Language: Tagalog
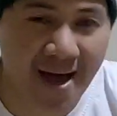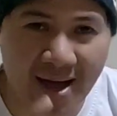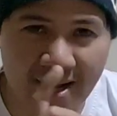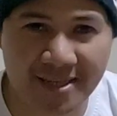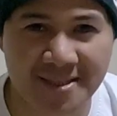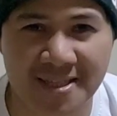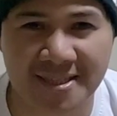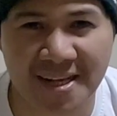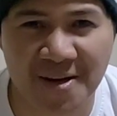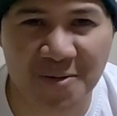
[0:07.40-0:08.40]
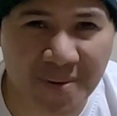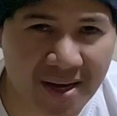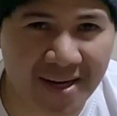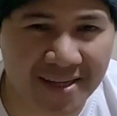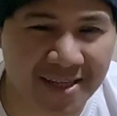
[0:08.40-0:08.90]
Alas 10 na ng
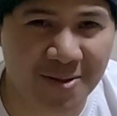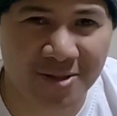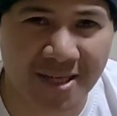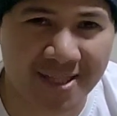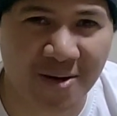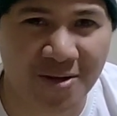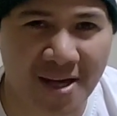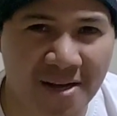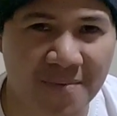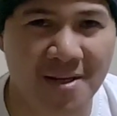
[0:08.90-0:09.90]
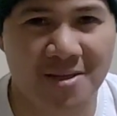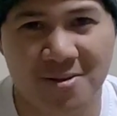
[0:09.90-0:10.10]
umaga dito sa Saudi Arabia.